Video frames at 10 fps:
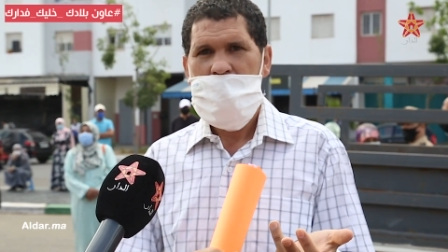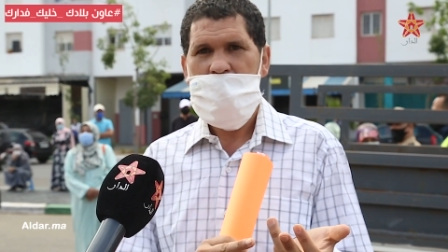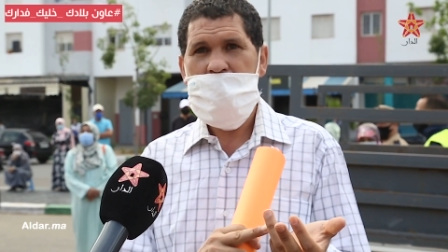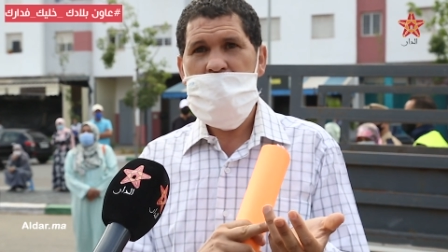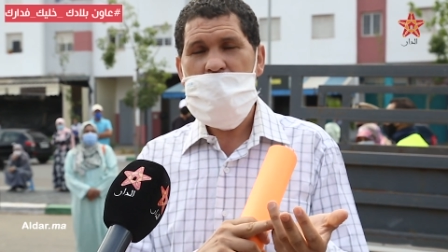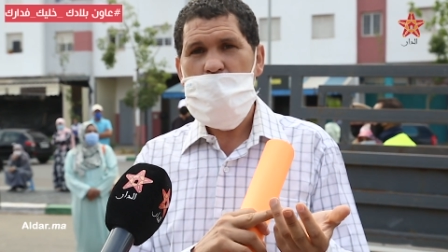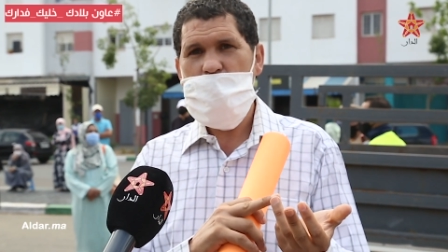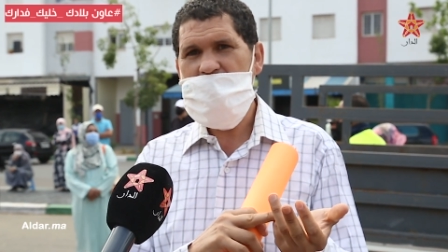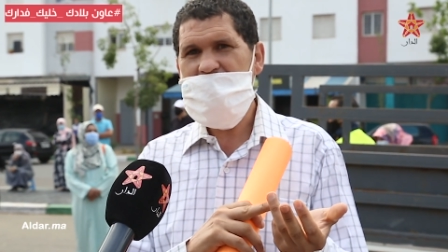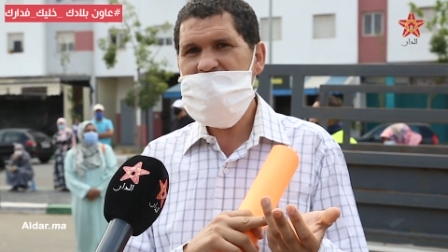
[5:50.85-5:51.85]
لان
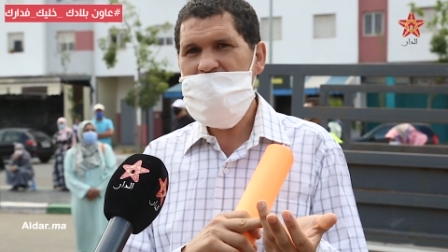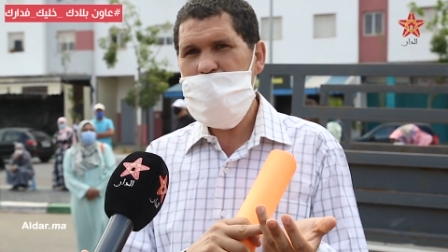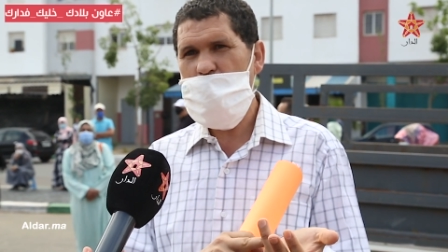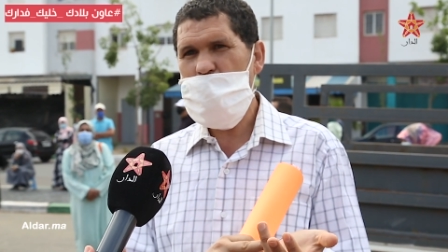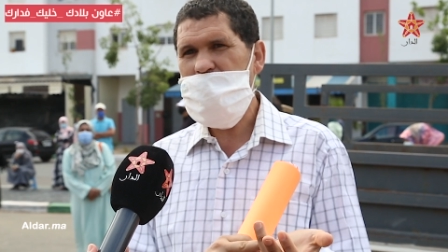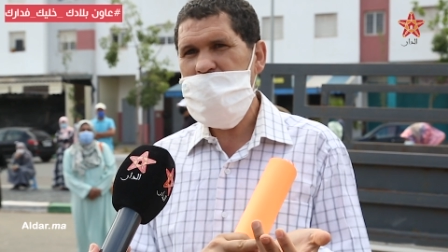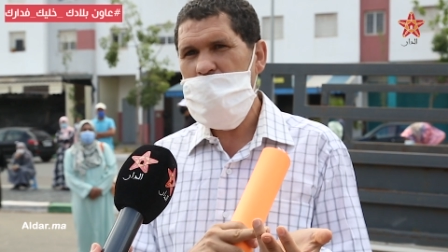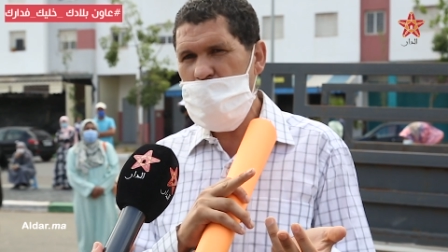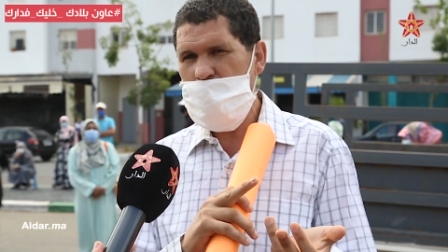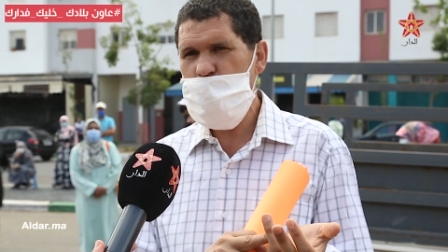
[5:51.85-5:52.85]
وزاره التربيه الوطنيه
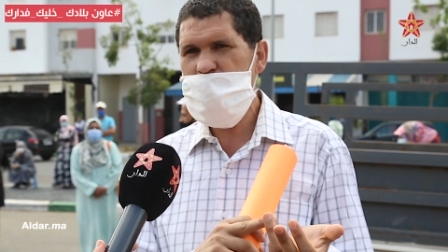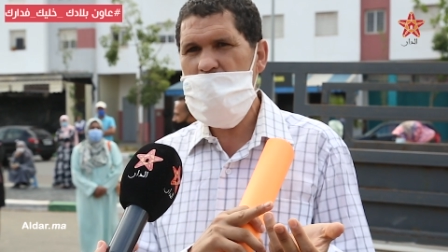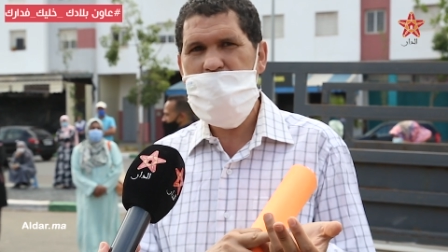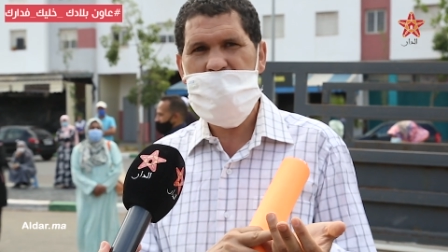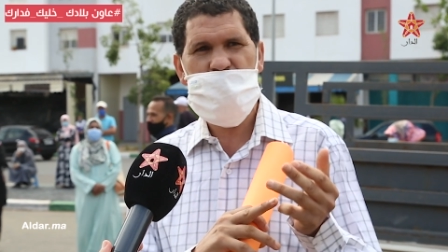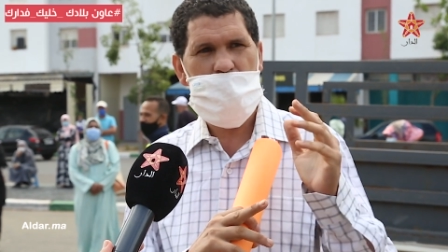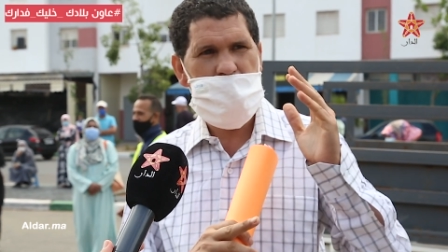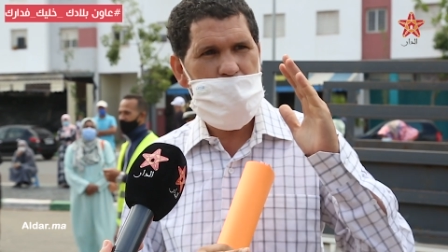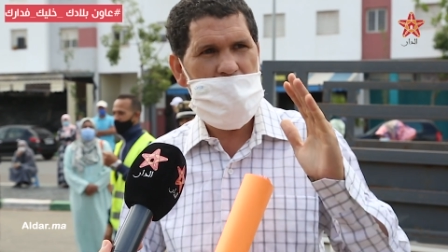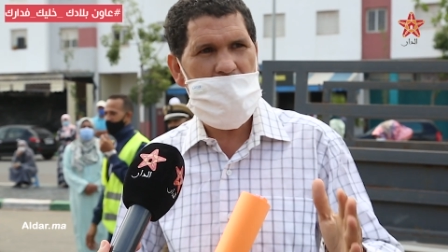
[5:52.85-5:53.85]
وانا متابع
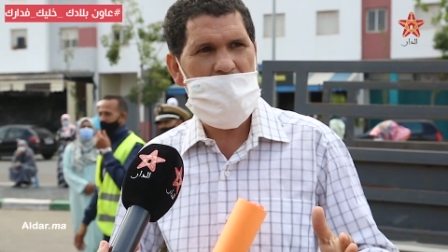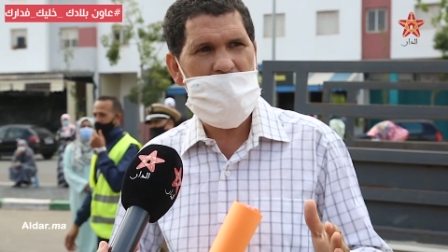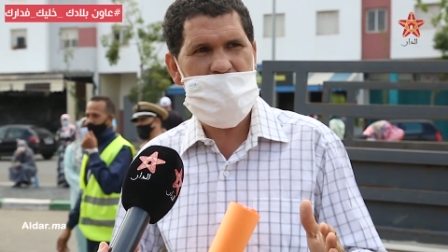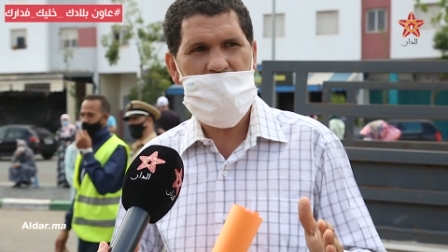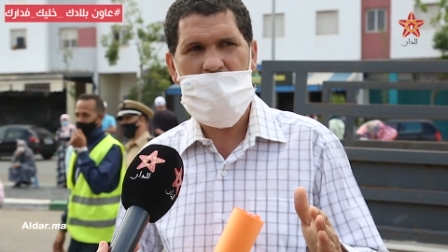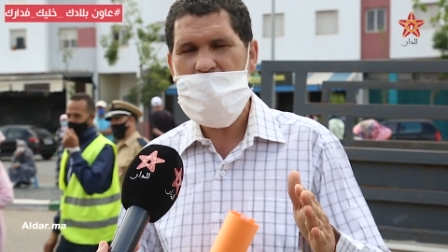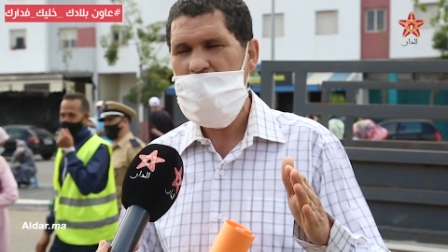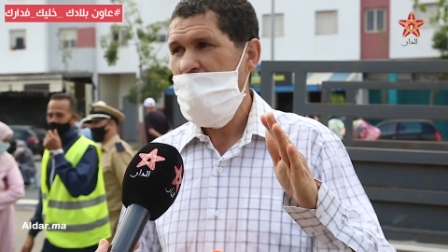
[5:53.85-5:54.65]
جميع بلاغاتها